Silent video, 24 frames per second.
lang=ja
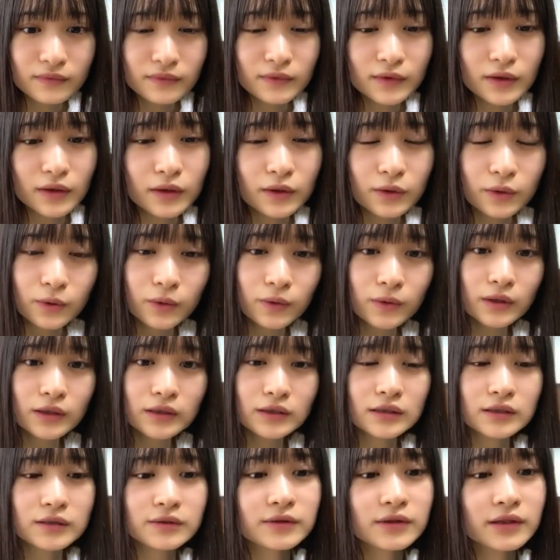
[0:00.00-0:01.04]
どうやって
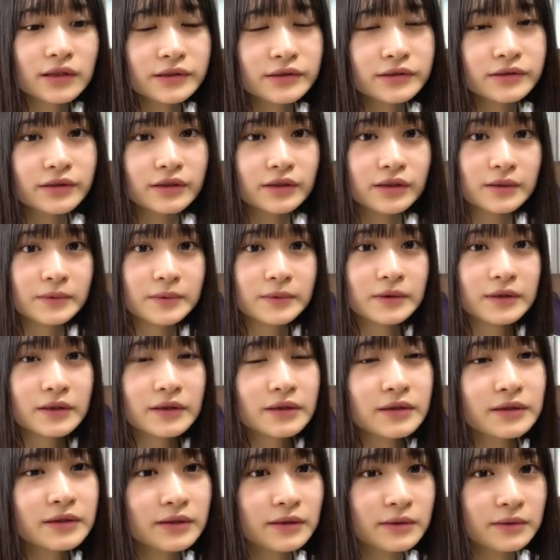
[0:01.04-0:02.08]
クラスって決められ
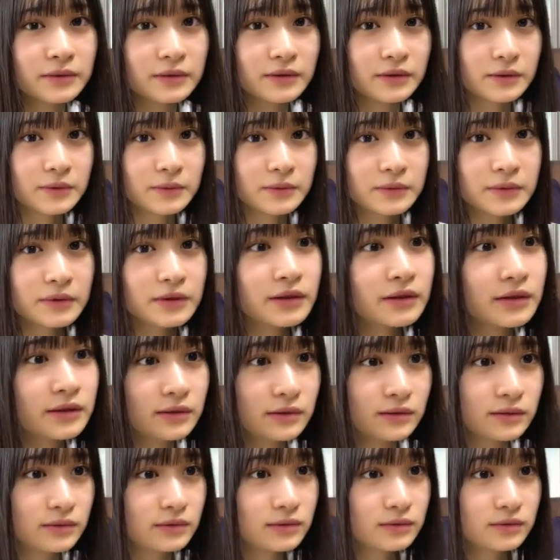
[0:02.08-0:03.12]
てるんだろうね
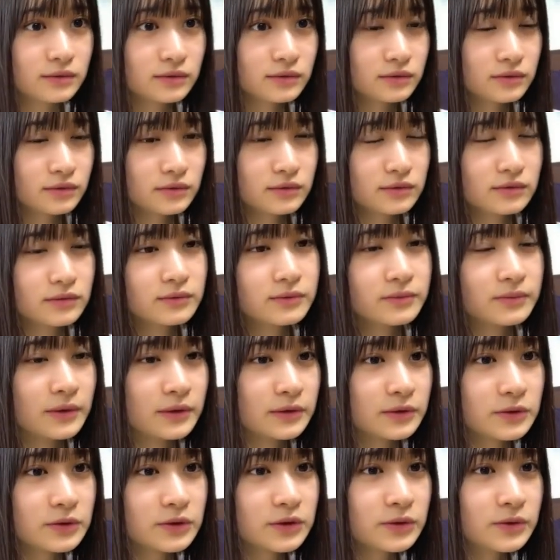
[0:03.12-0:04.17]
毎
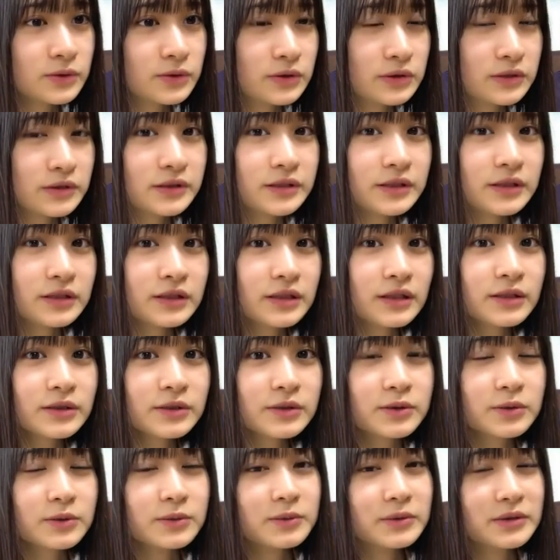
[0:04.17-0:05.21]
年不思議だなと
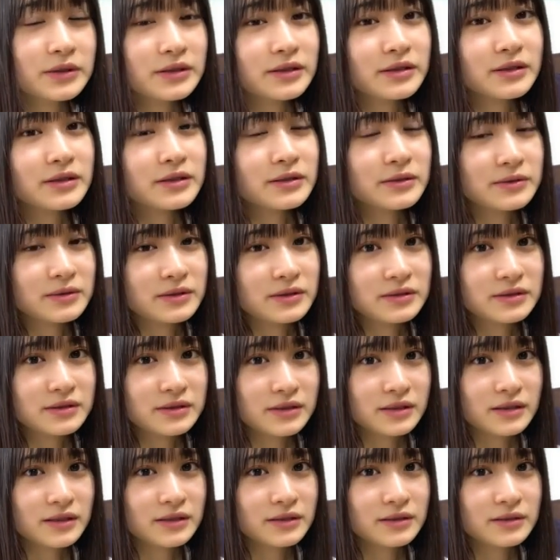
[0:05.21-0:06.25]
思いながらクラス替
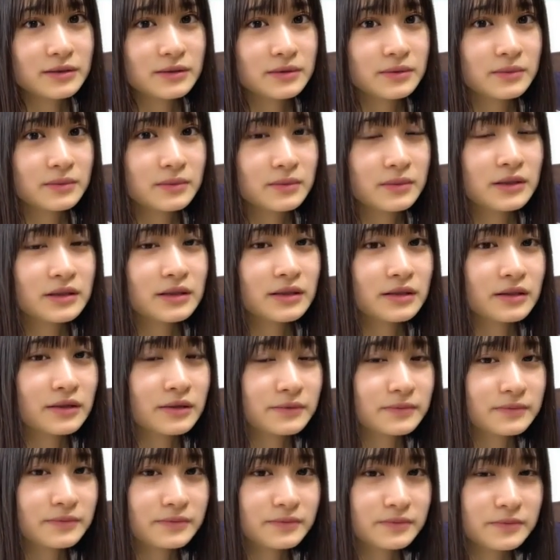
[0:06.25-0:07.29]
え見てた
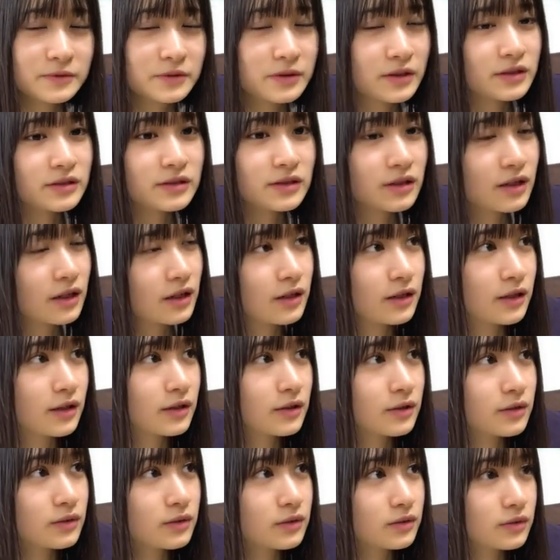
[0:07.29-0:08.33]
クラス替え
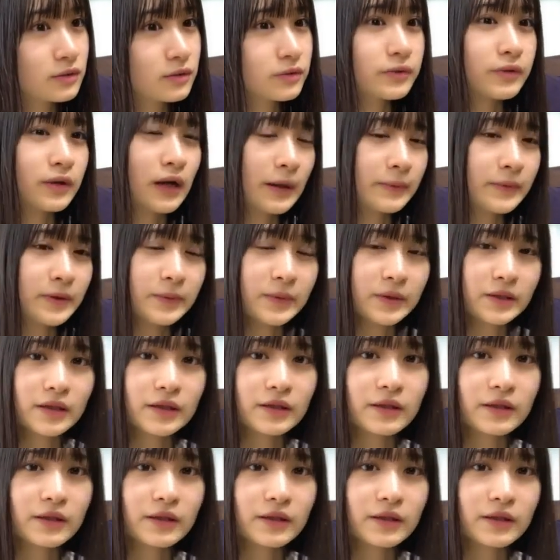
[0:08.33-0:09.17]
の紙見てた